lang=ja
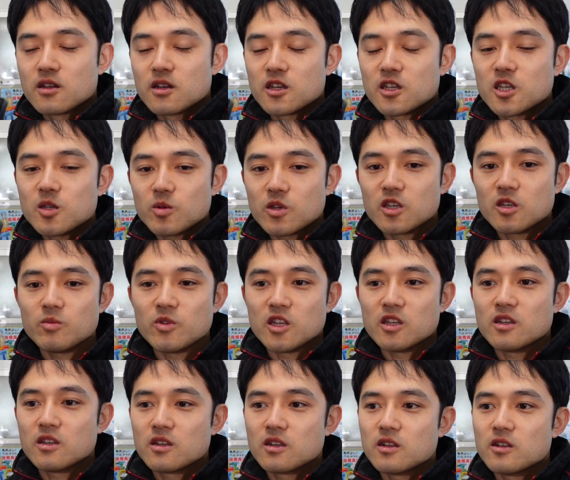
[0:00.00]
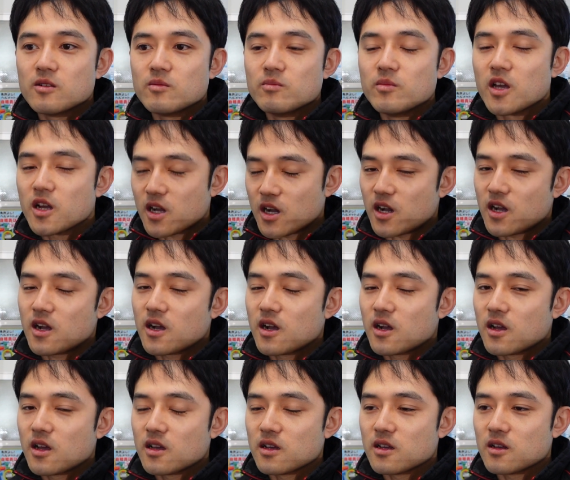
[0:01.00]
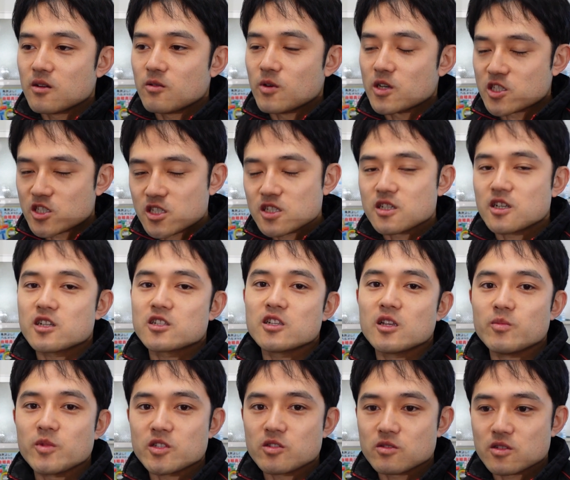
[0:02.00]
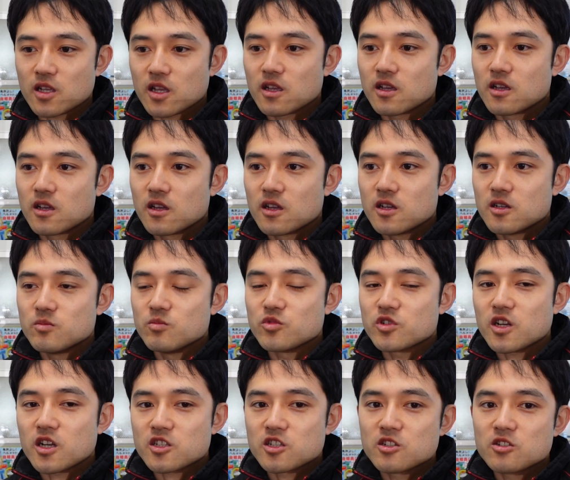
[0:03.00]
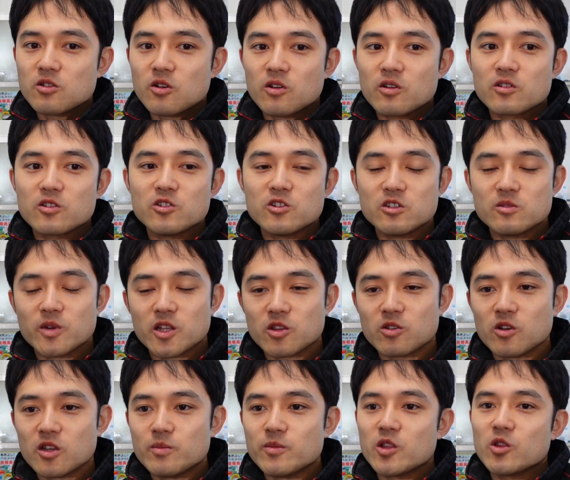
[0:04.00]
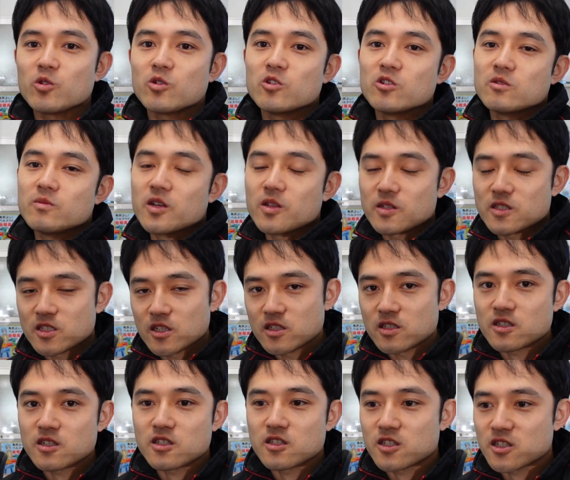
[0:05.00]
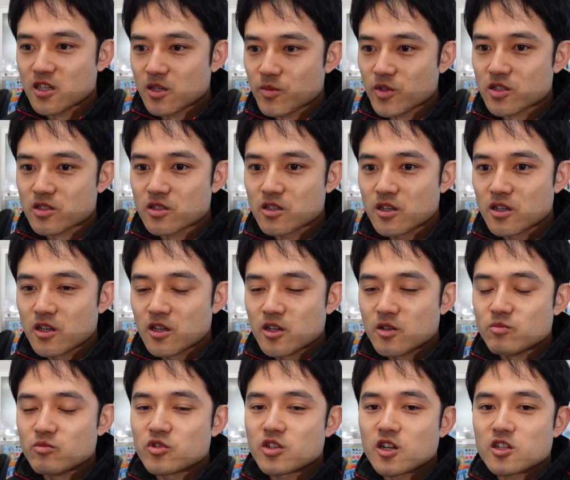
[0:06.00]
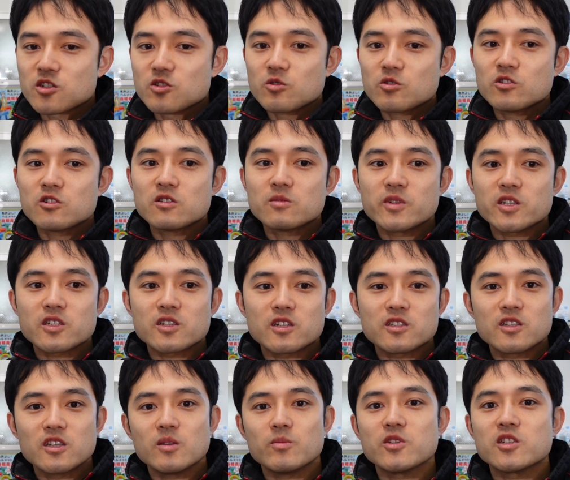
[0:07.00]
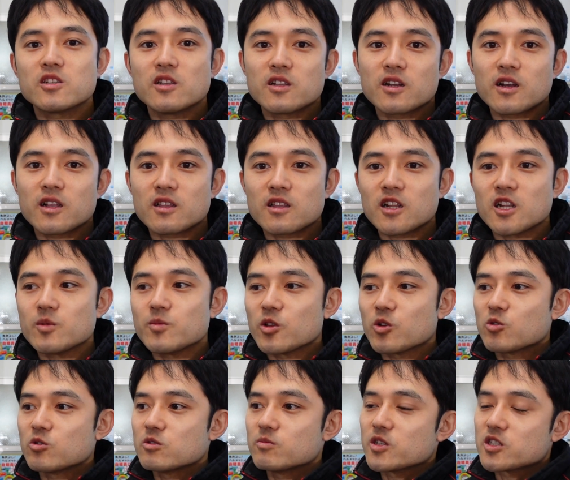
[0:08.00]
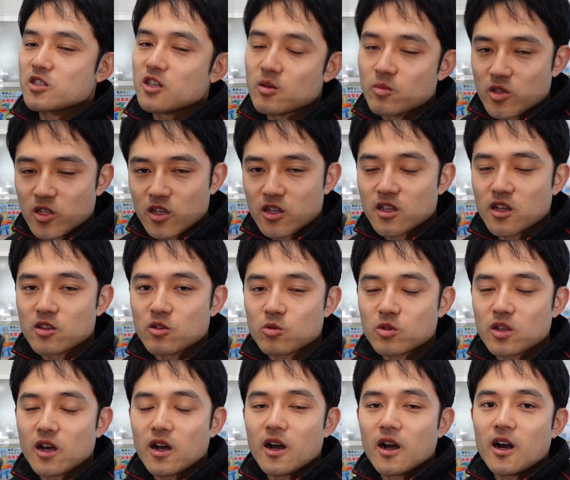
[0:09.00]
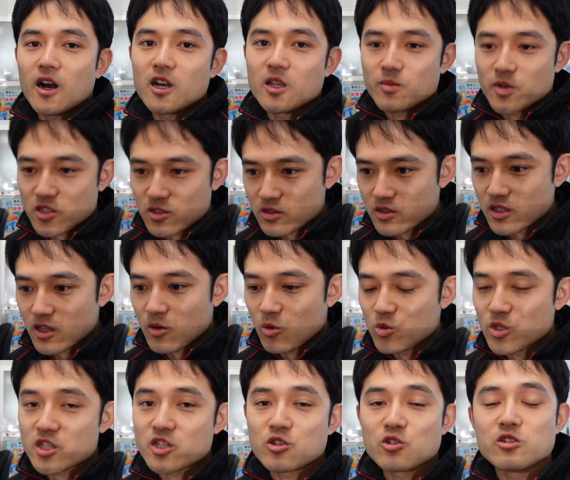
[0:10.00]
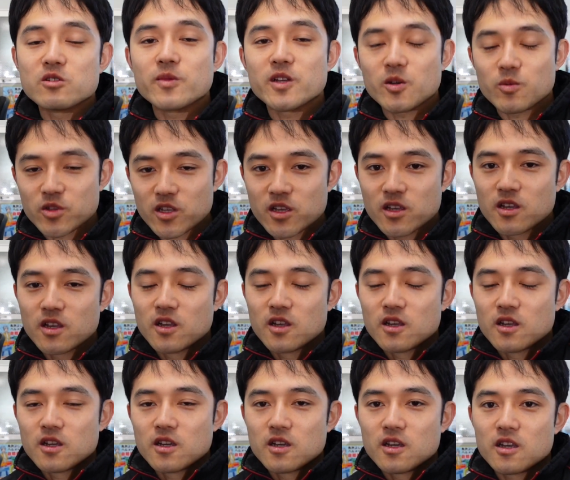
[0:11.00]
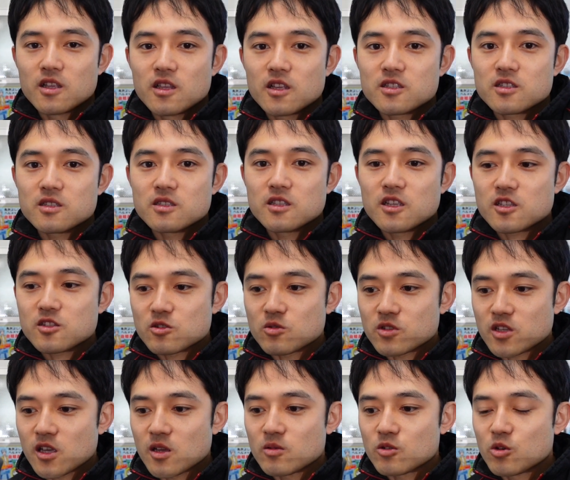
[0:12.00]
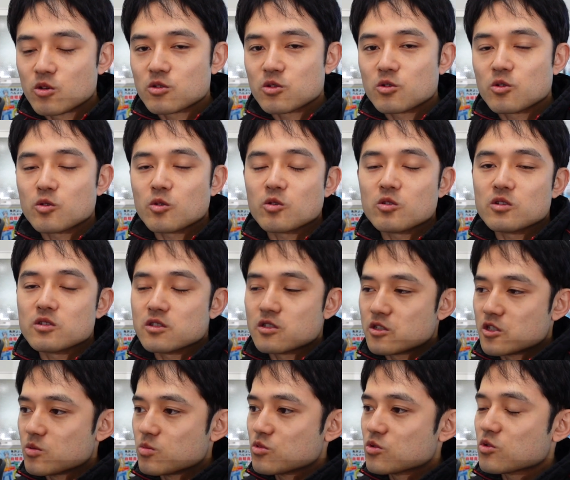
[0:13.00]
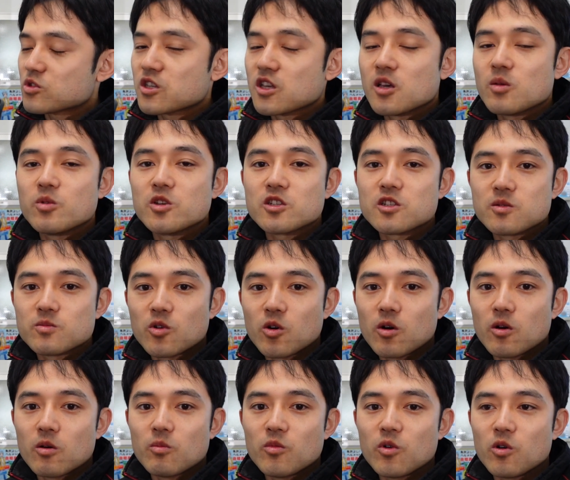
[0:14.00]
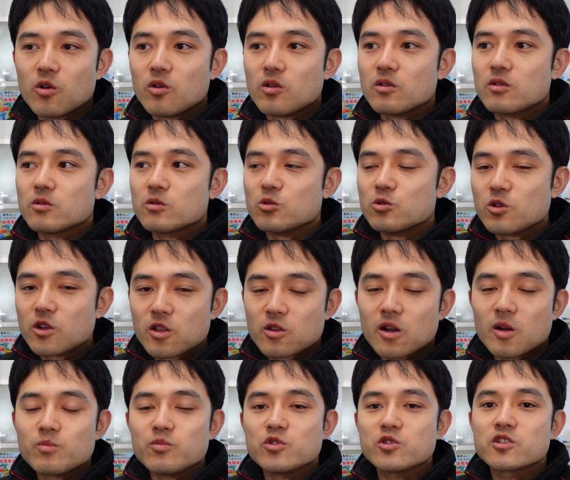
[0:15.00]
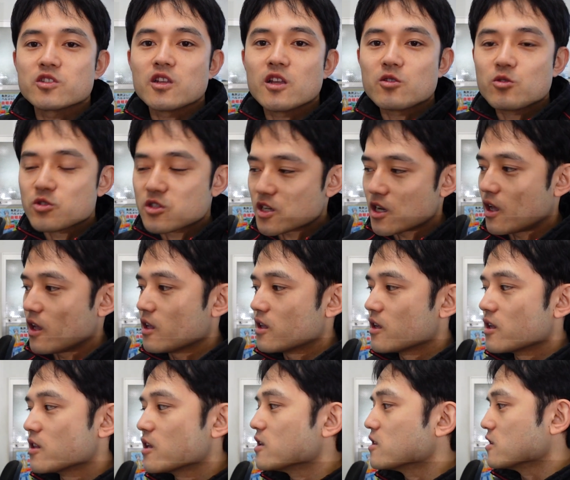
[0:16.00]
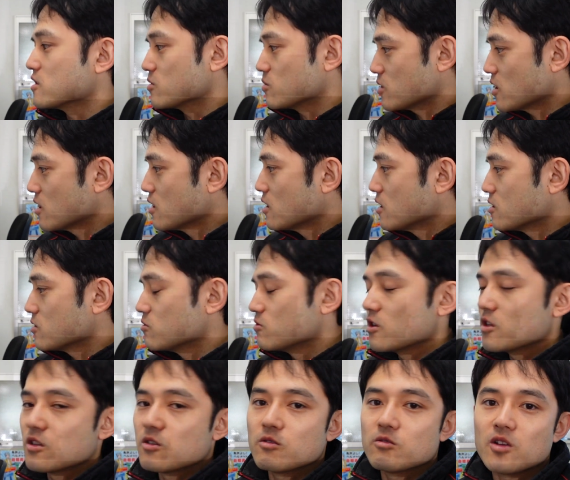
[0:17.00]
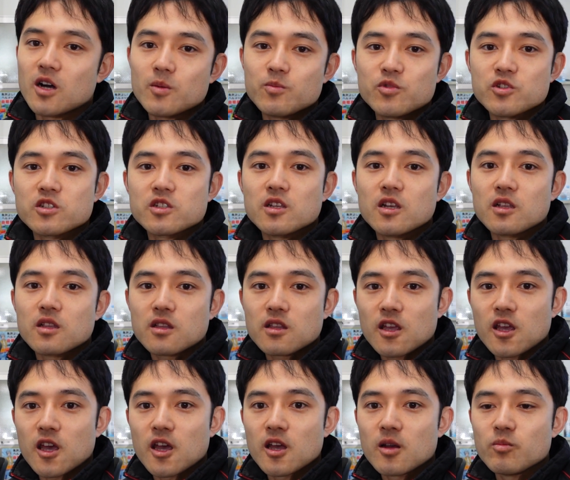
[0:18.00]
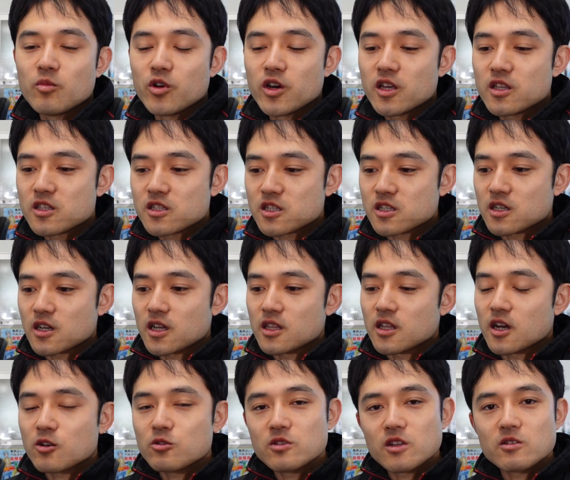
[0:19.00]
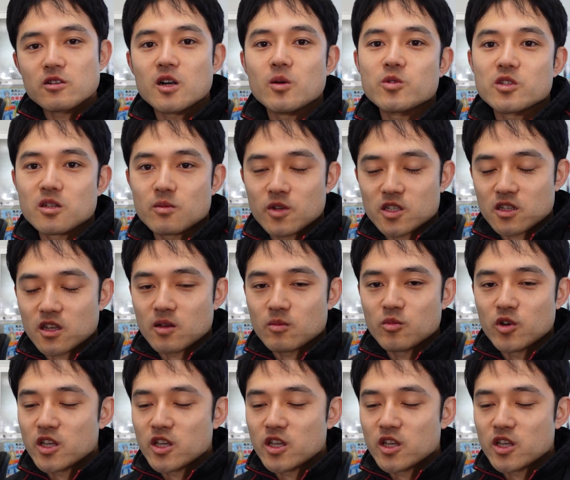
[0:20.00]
日々日々メカは進化していますので、昔の車と今の車では全然違います。昔の車しか整備してなかったら今の車整備できないってことはありますので、同じ車でもね、え ですですのでどんどんどんどん自分の整備士ももうグレードアップしていくしかないんですよね。グレードアップしていって、もうエンジンがなくなるかもしれません。